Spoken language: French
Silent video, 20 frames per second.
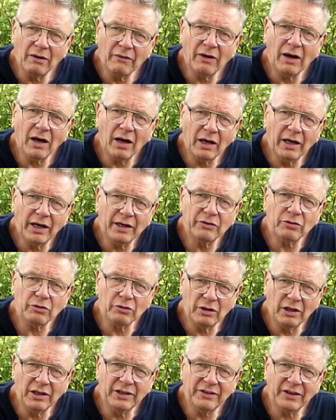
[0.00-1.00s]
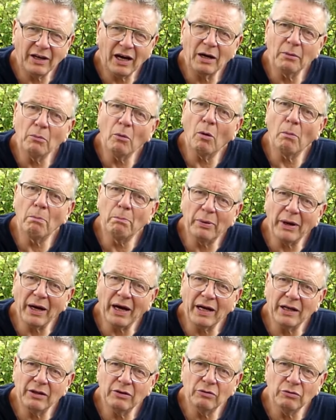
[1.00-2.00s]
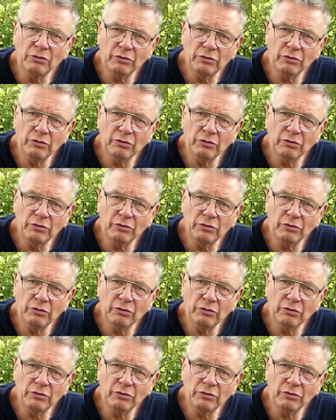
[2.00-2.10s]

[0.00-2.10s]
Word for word: elle va être littéralement pérenne,